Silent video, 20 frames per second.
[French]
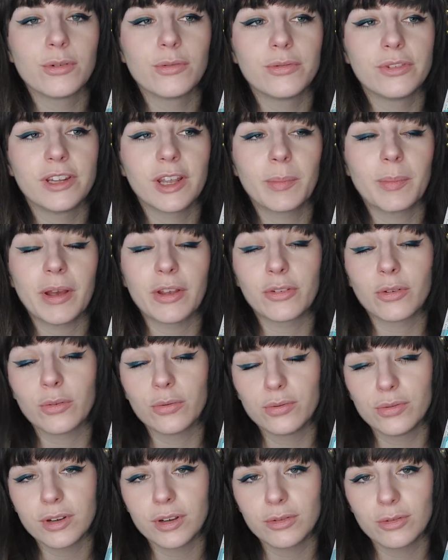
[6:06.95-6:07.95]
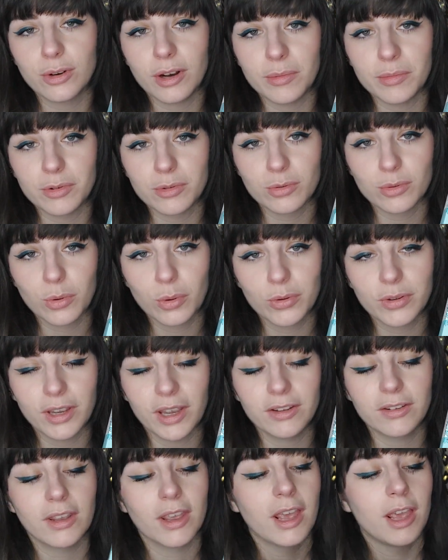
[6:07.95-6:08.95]
finir par s'enfuir de la maison de
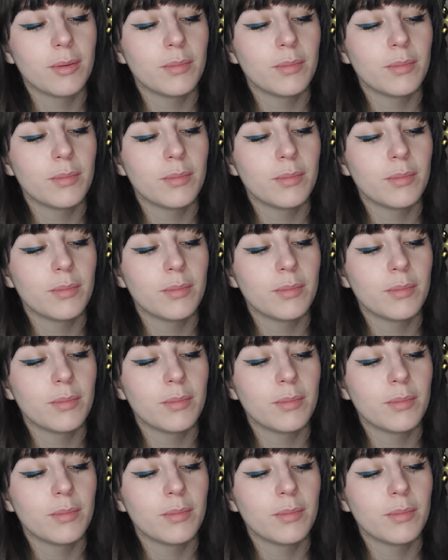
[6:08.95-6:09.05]
retraite